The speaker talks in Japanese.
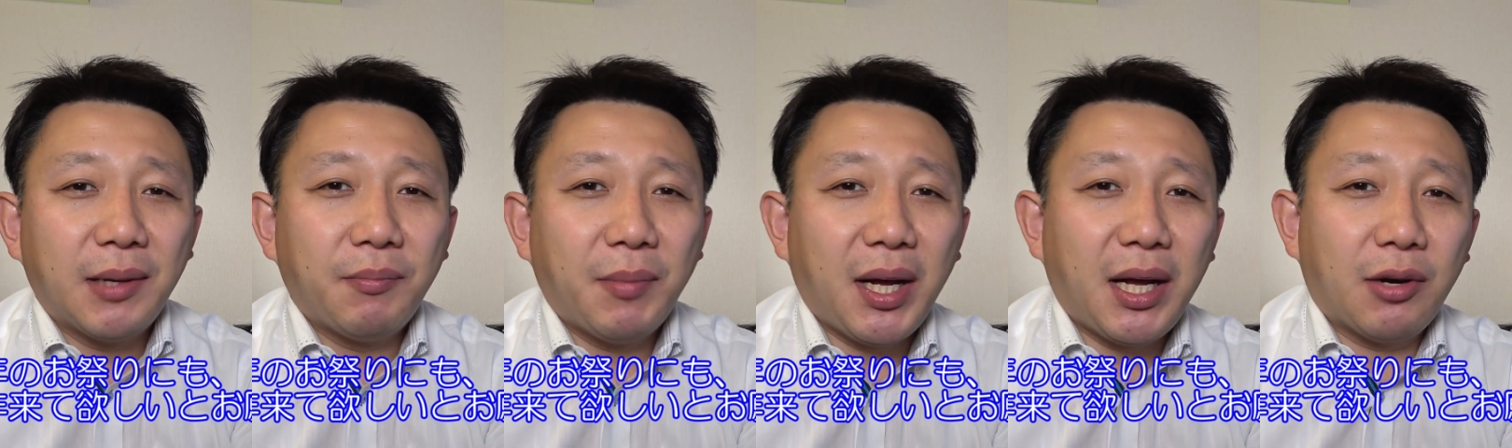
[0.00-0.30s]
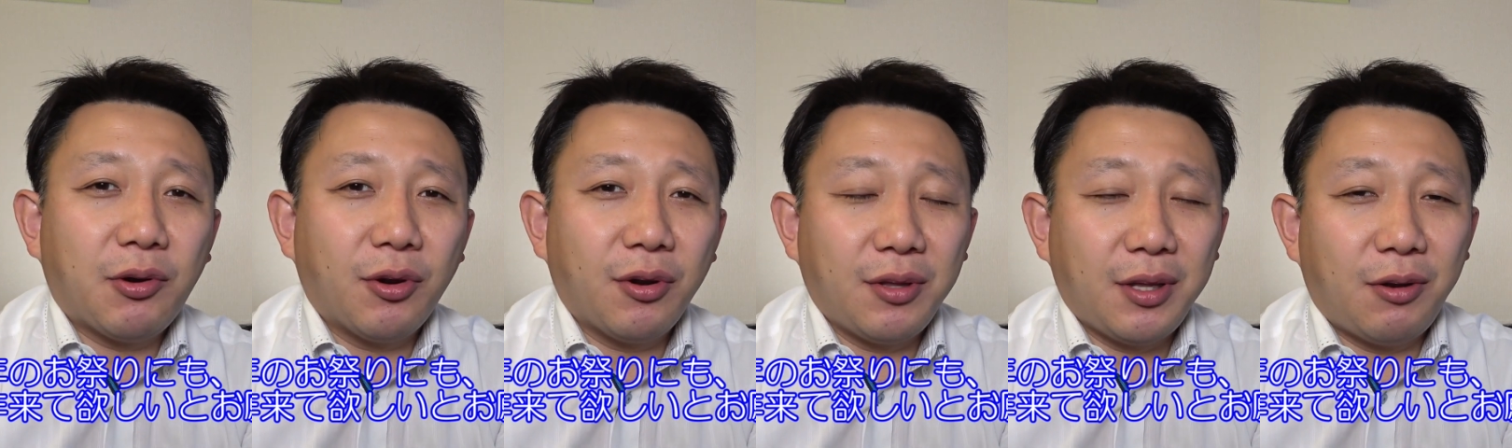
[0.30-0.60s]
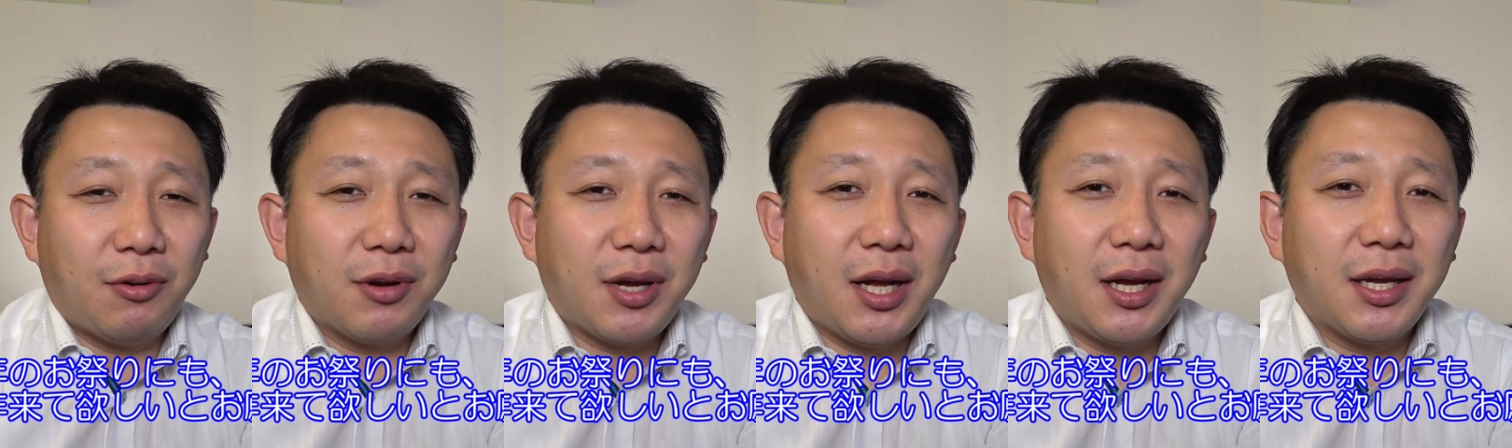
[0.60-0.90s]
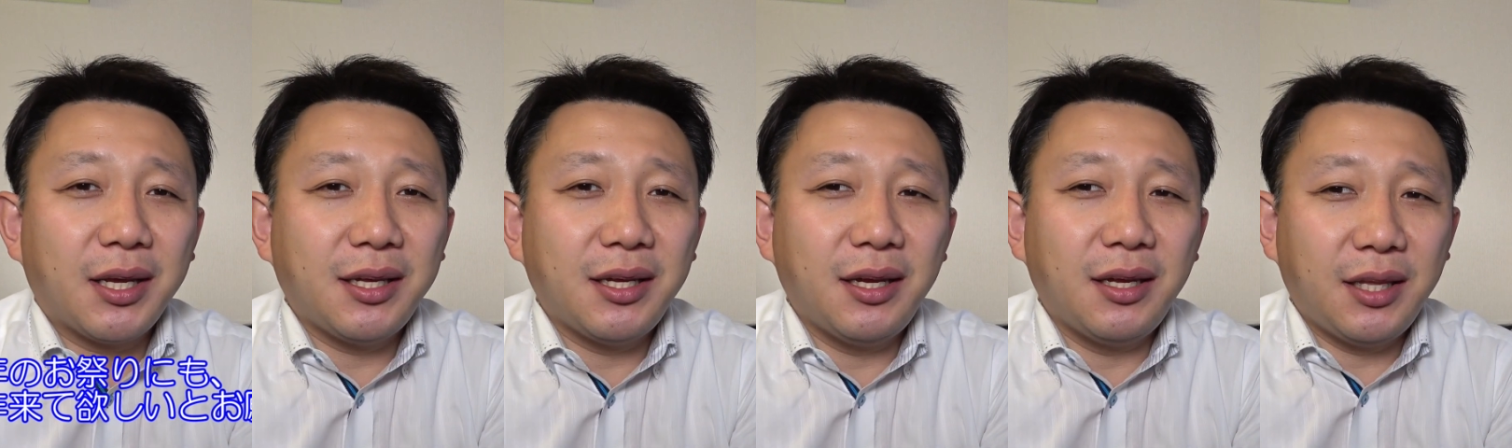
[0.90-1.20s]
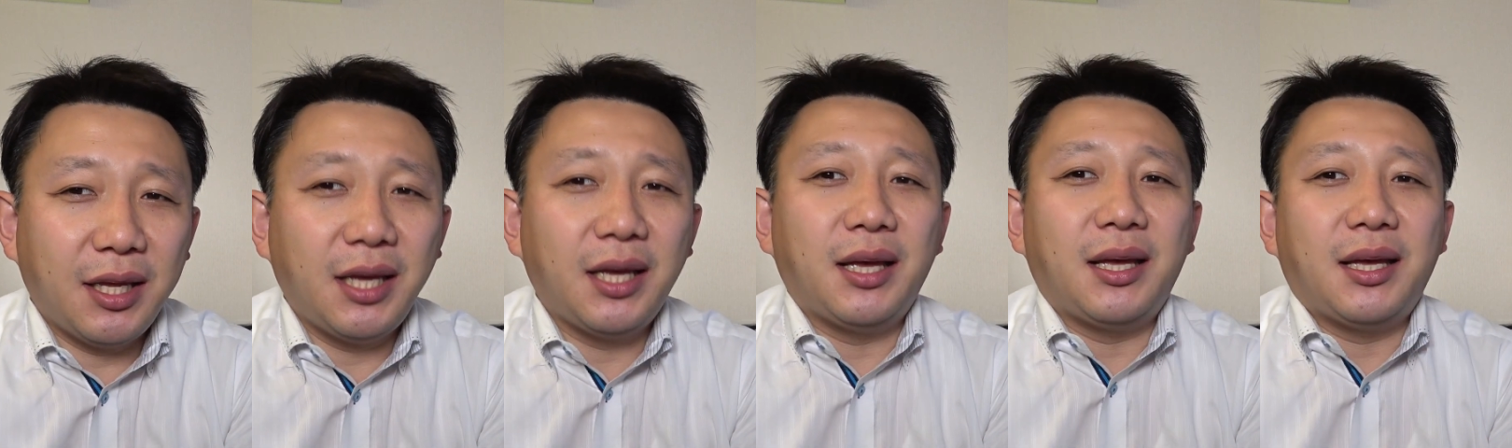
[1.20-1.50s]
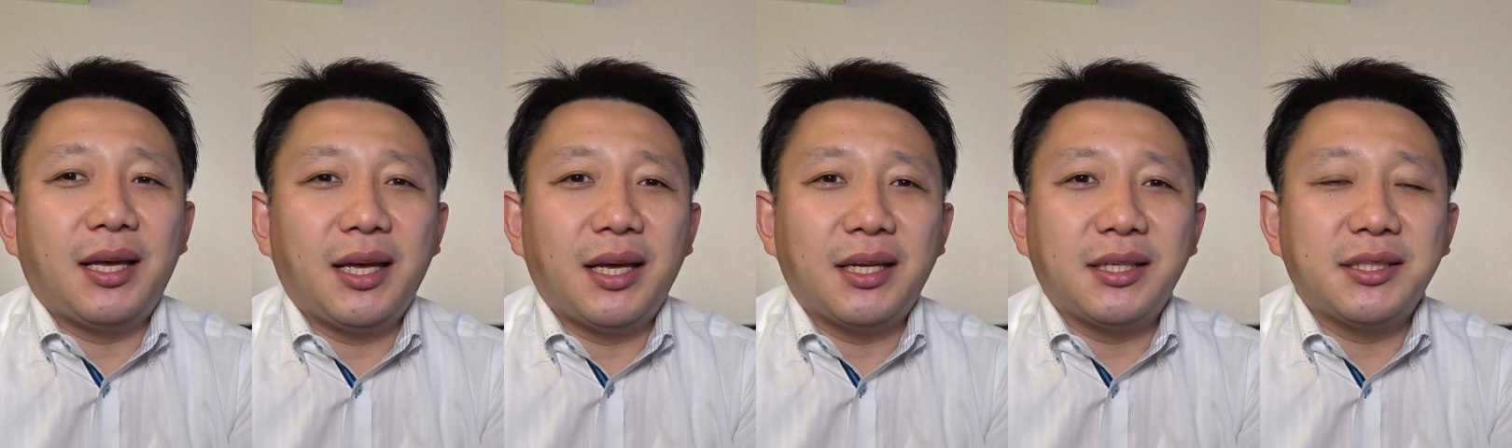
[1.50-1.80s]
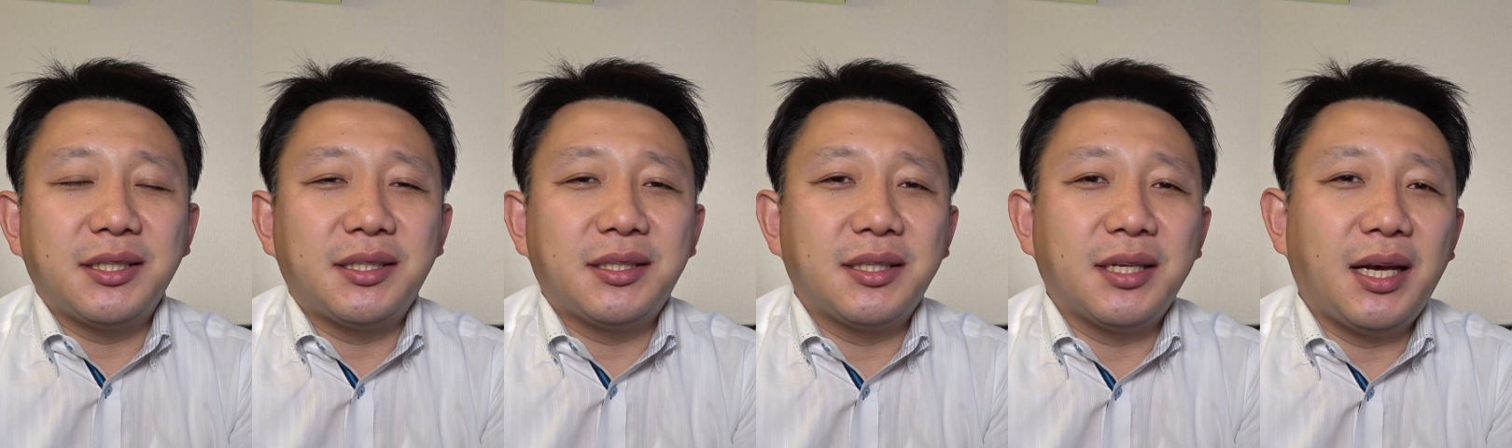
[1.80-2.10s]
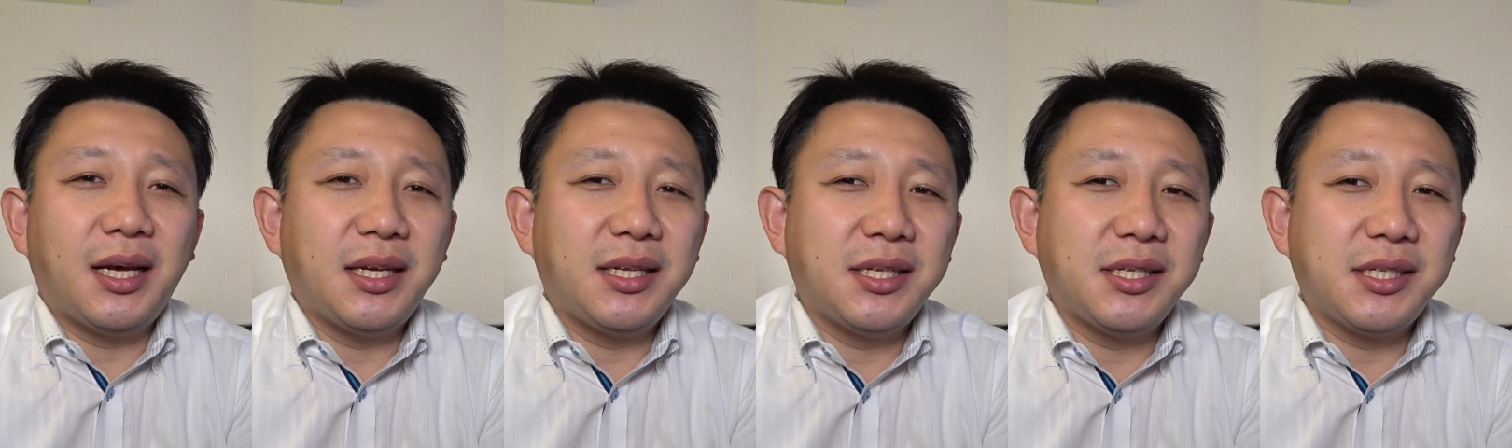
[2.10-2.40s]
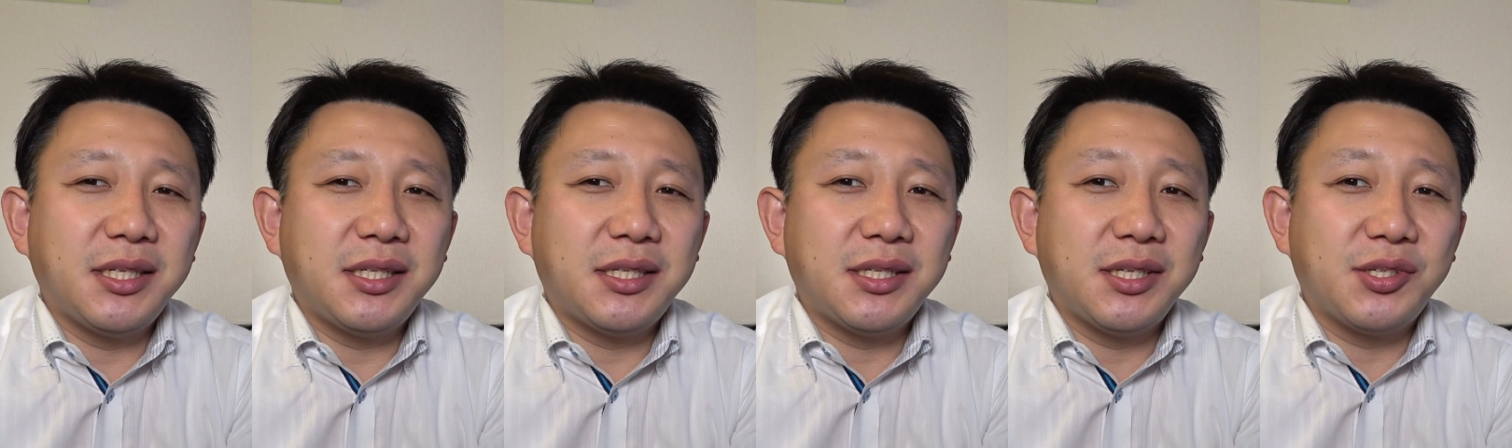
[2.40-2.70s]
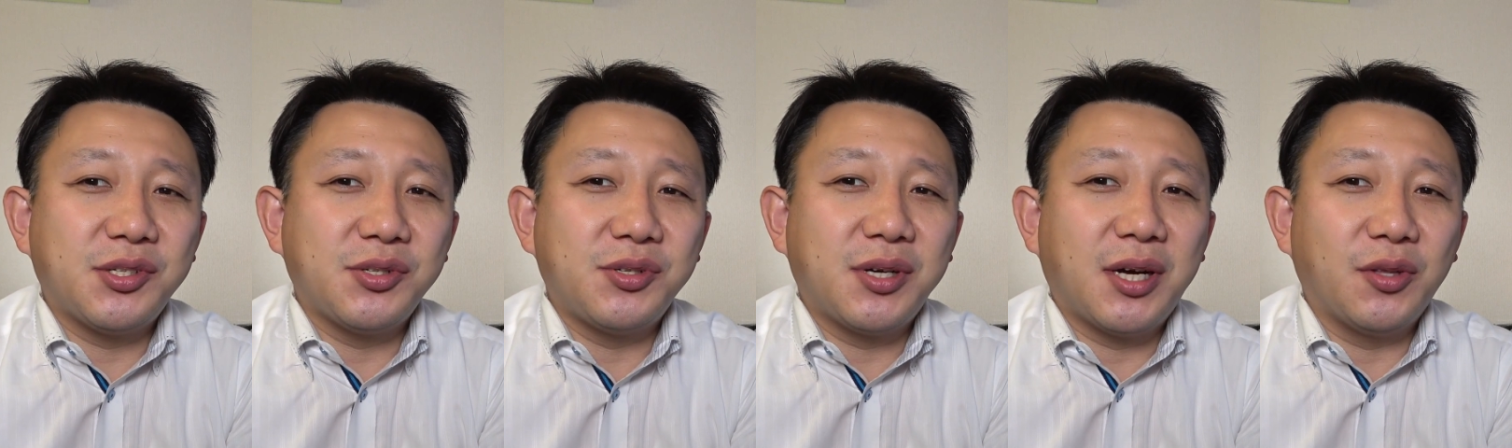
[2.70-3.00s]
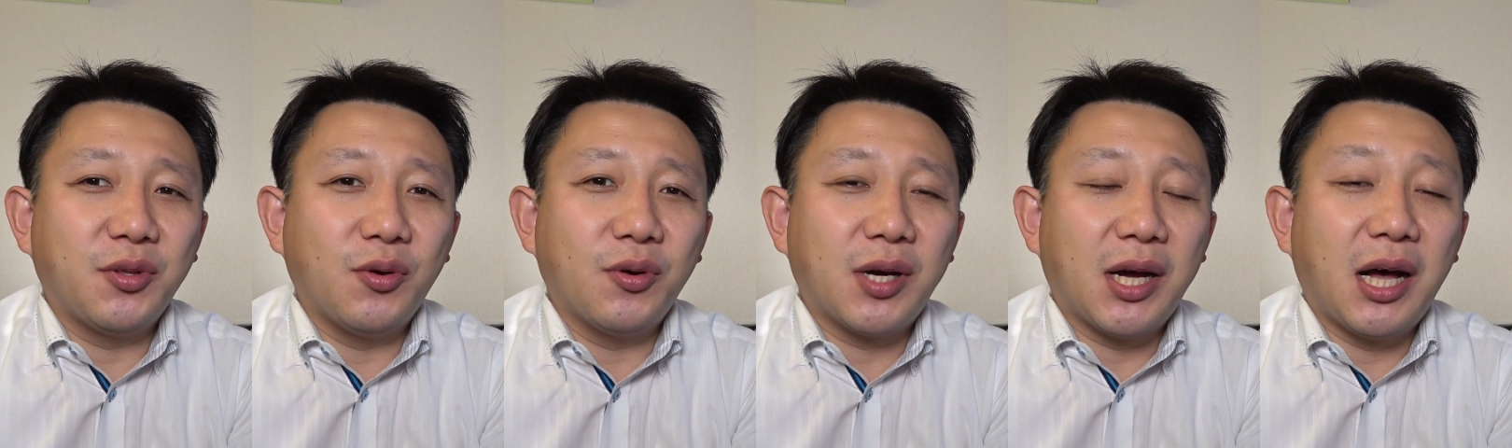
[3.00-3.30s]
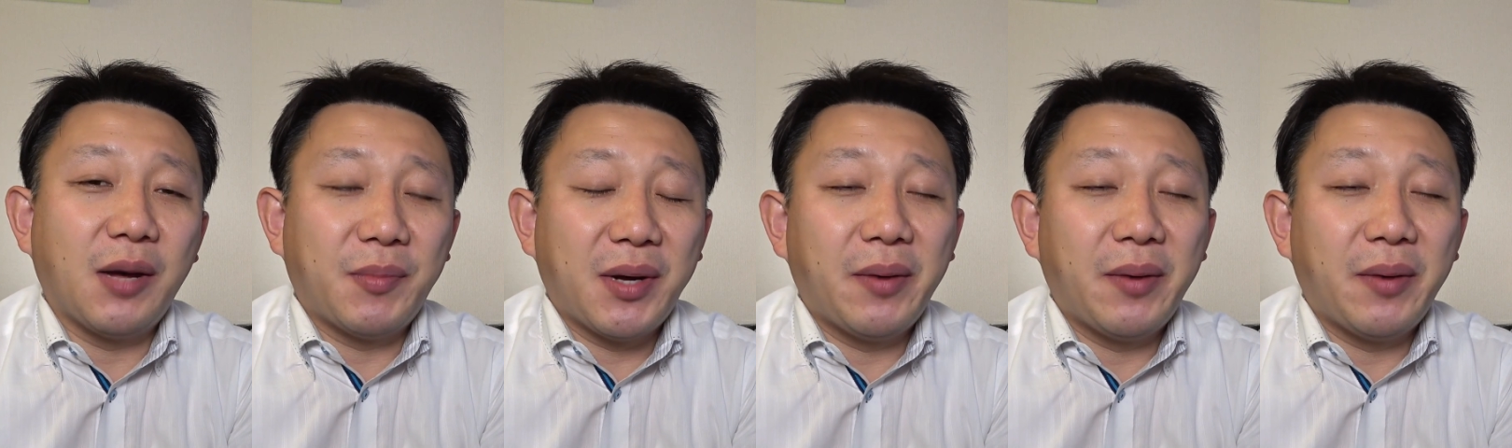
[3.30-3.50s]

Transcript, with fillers: まあコロナの関係で、えー、実際に実施するかどうか、